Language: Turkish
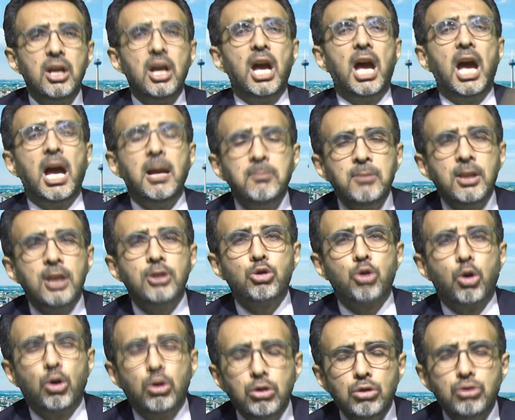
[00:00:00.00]
hem de
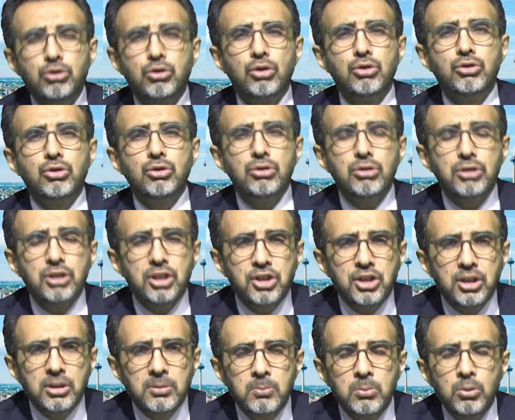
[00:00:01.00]
çoluk çocuğunuz
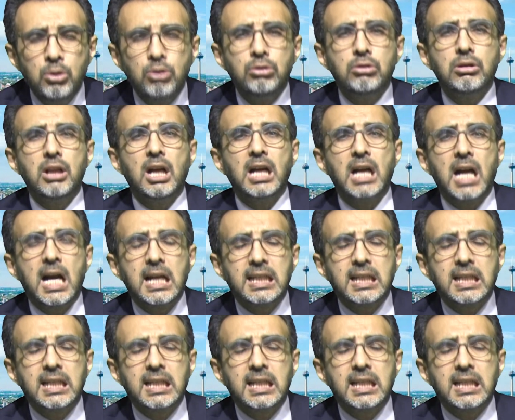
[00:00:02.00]
için mutlaka